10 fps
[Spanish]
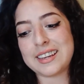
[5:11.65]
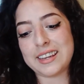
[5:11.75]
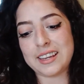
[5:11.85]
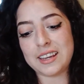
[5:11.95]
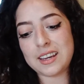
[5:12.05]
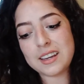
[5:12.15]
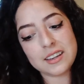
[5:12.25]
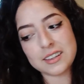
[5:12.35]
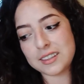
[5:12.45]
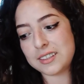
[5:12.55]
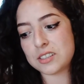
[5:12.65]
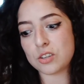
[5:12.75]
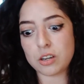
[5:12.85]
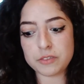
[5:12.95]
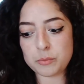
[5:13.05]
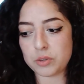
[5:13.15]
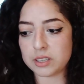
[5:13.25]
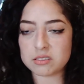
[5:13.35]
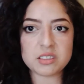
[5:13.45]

que es Coffee Break.